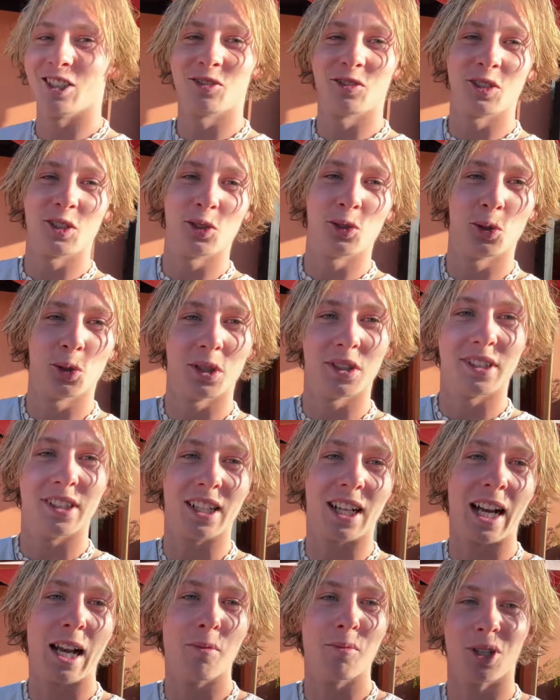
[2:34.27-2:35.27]
die Türen, die
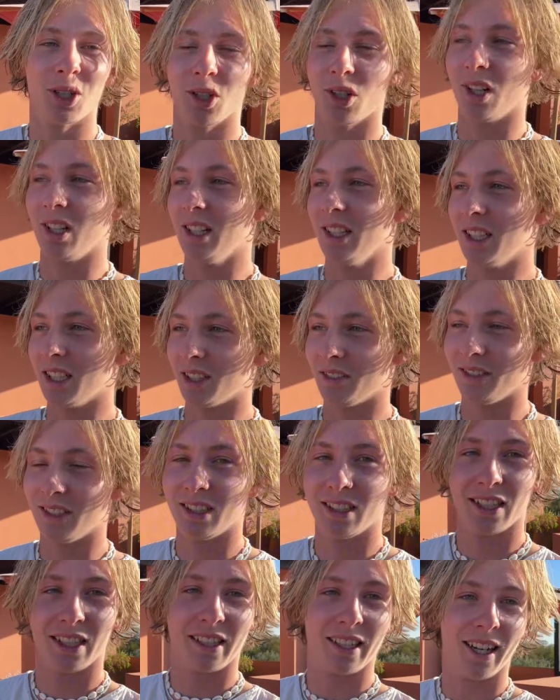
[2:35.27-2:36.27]
klemmen auch alle irgendwie.
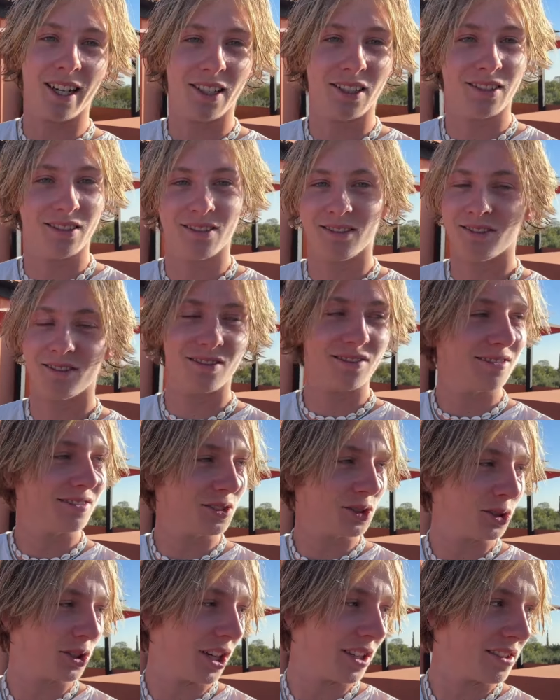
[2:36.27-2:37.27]
Egal, du
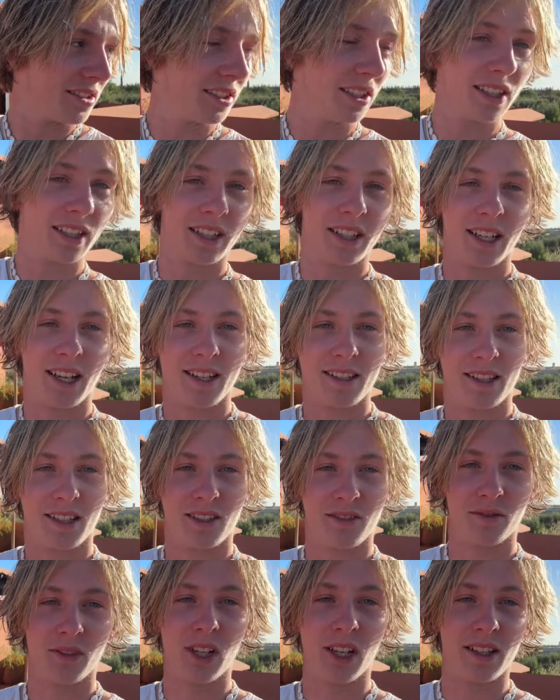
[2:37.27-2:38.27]
kannst hier in der
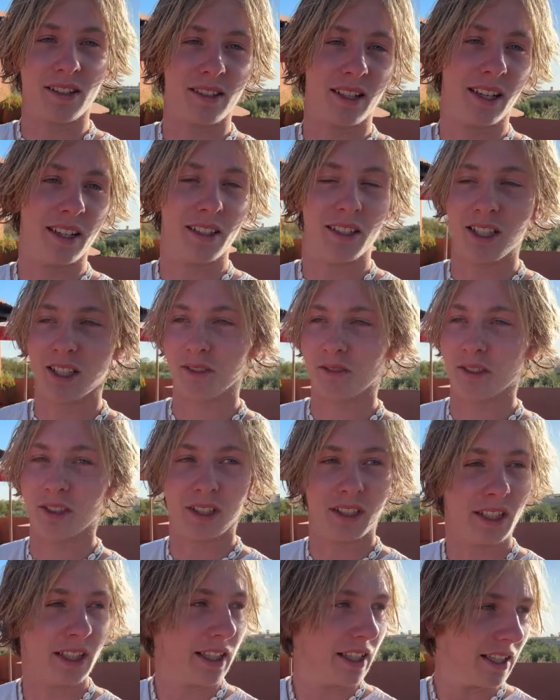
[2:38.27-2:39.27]
krassesten Villa sein, irgendwie.
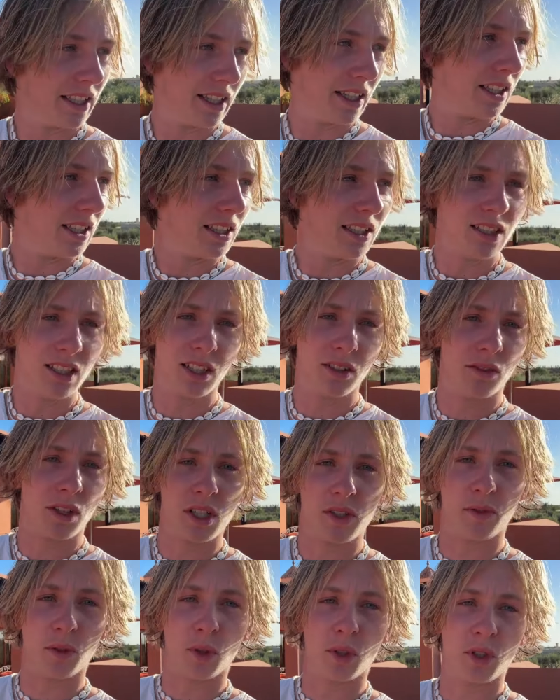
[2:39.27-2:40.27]
Irgendwas
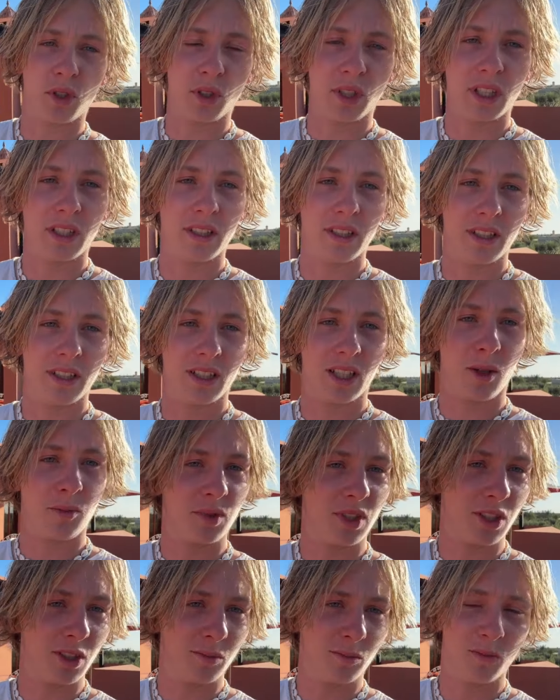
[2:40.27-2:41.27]
funktioniert nie, habt
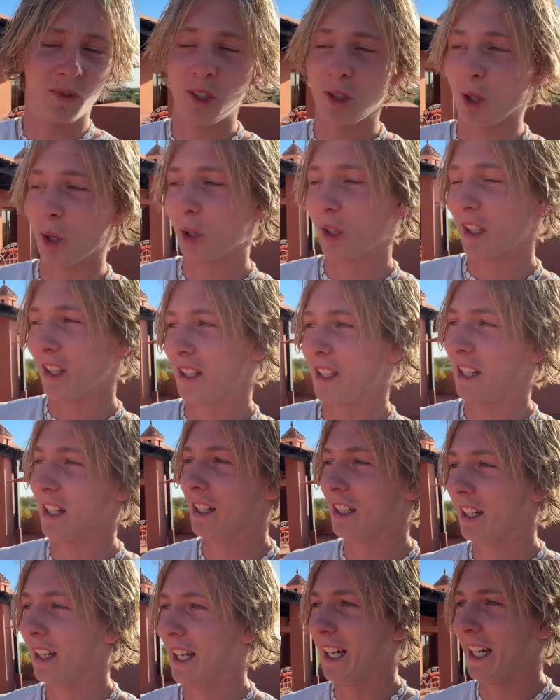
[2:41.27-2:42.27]
ihr im Video auch gesehen.
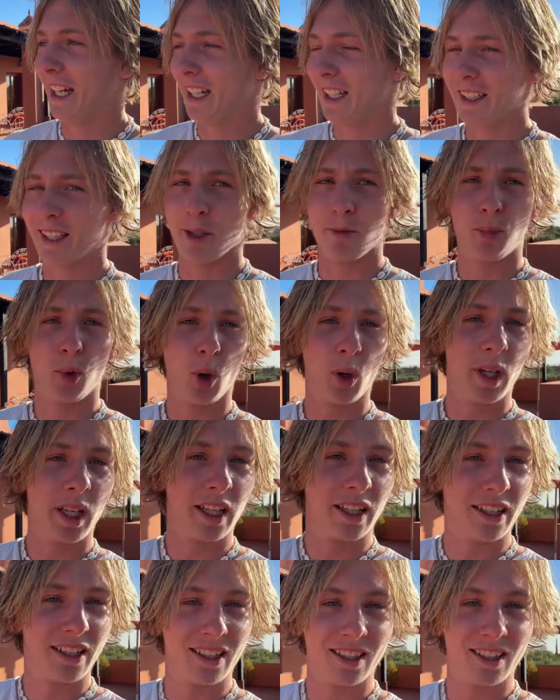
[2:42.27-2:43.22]
Der Brunnen